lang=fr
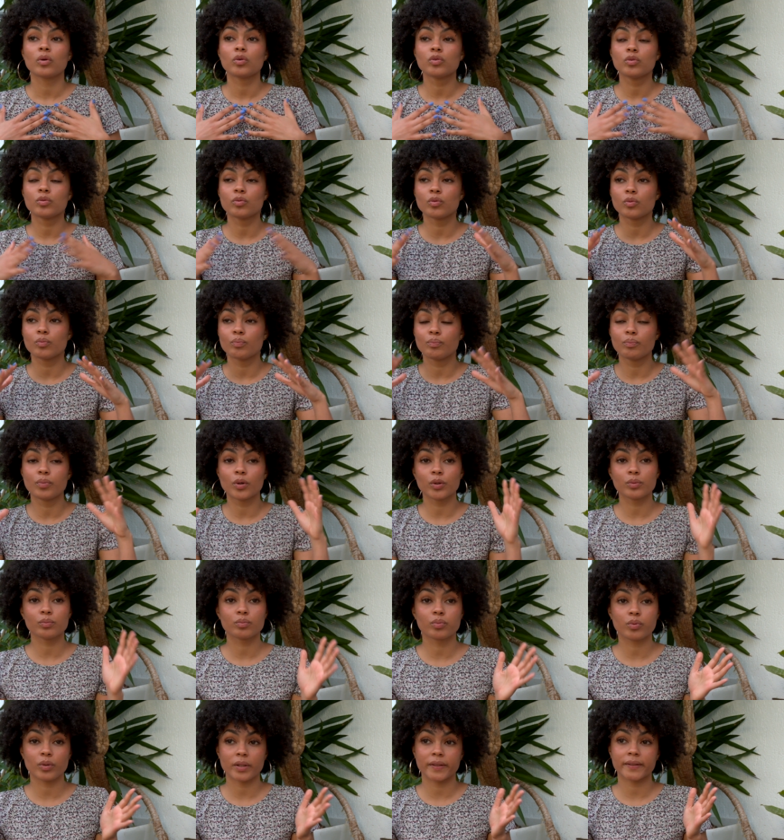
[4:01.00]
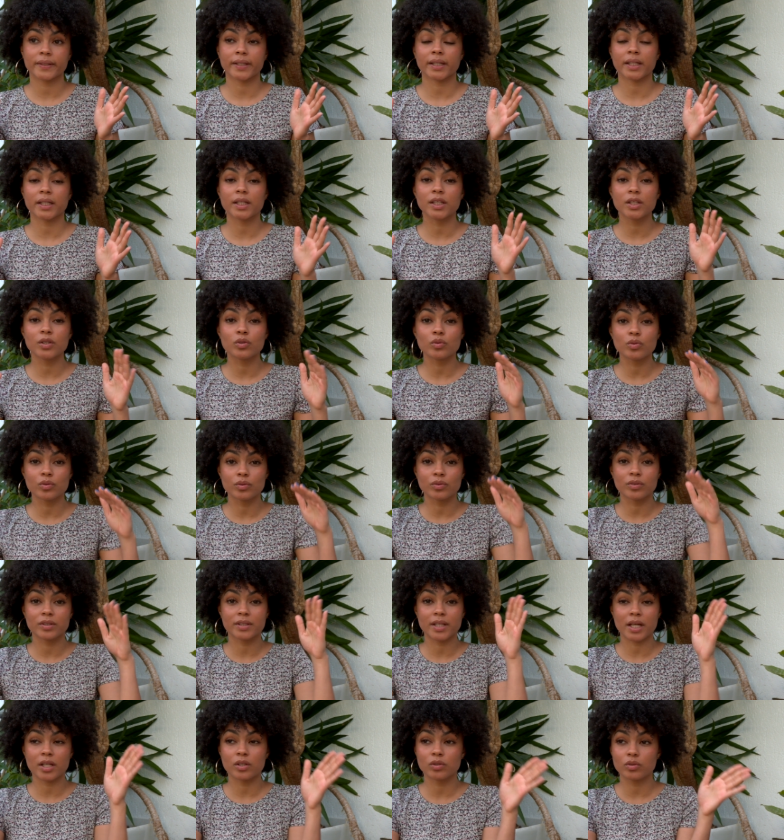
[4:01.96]
une bonne poitrine,
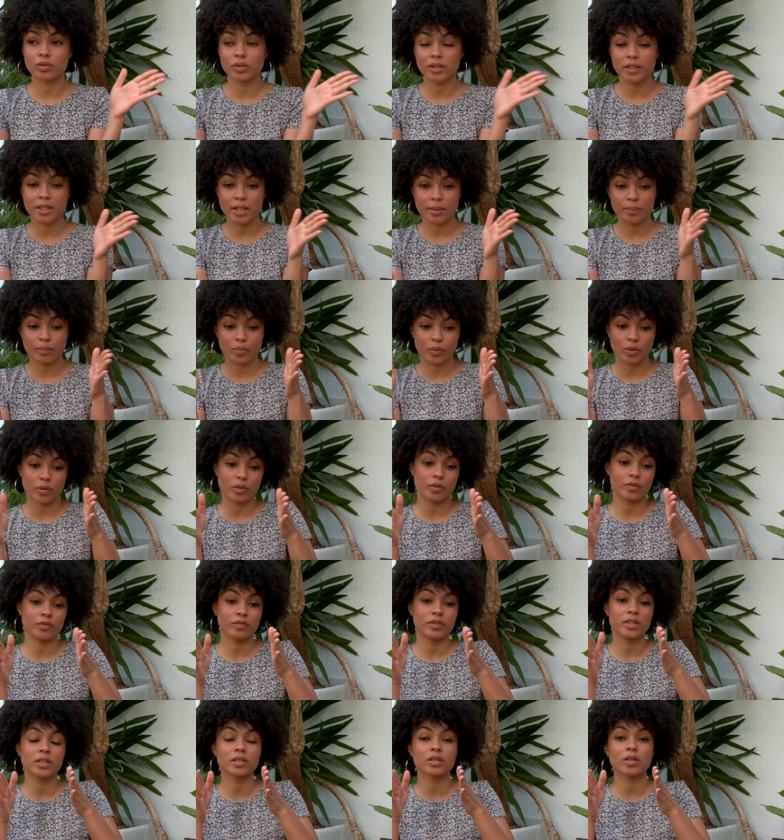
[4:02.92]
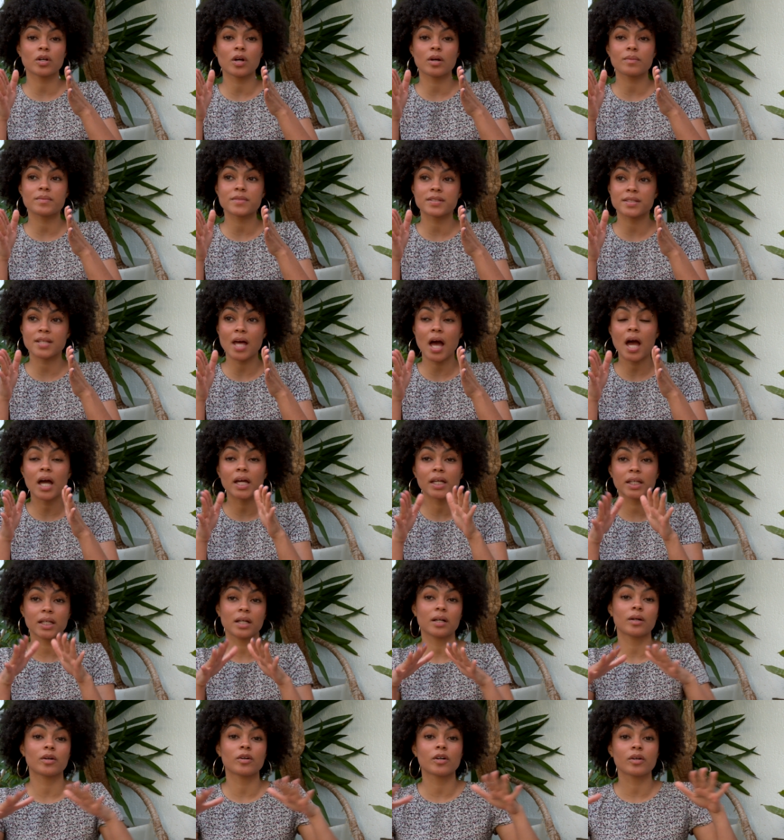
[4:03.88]
une taille de guêpe euh, fine comme ça
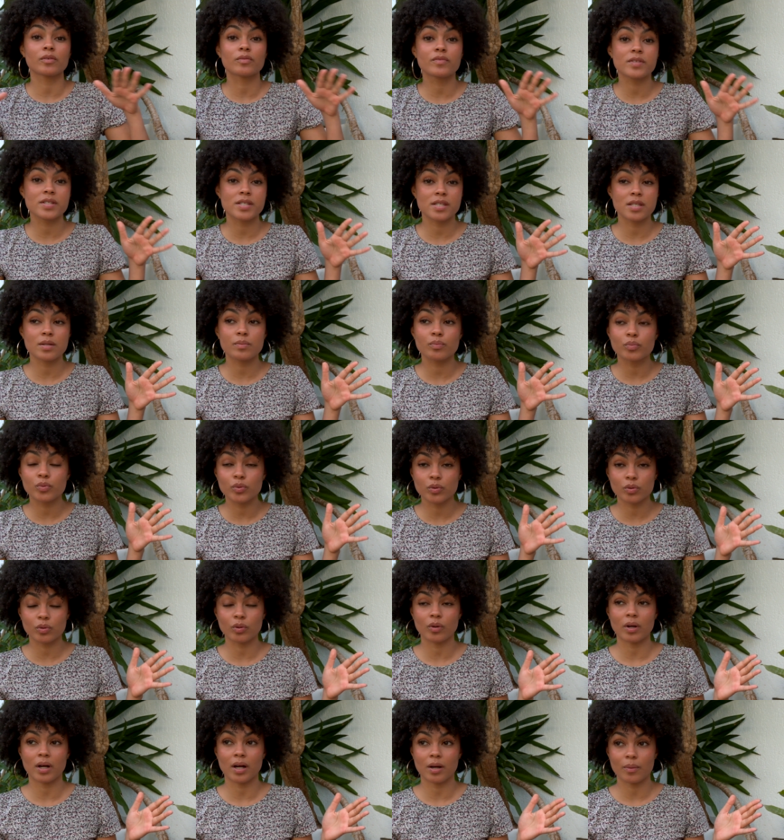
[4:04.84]
et un fessier plutôt